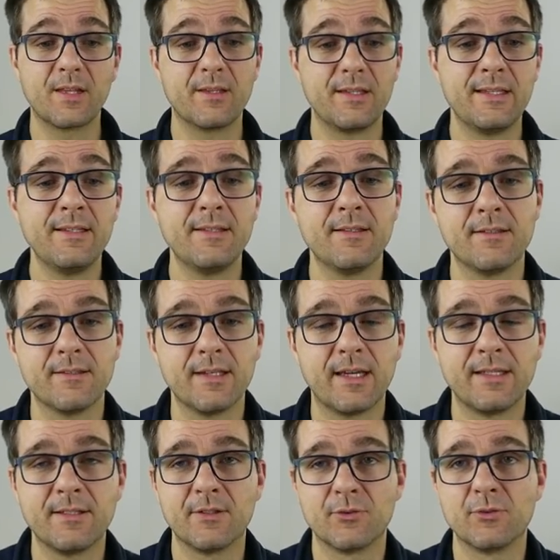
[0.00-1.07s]
in
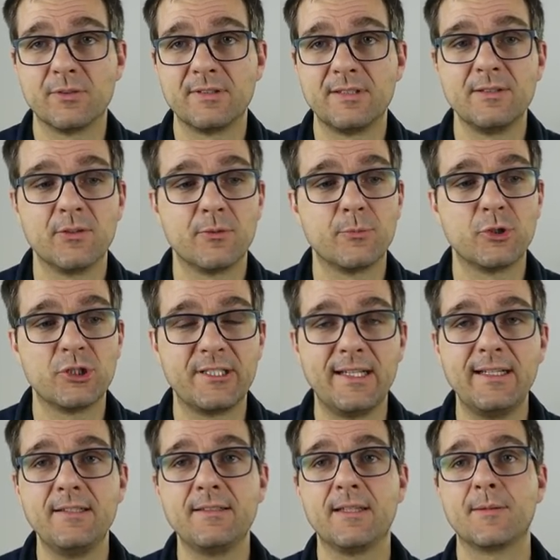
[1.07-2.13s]
einer, also Xenon bestellen,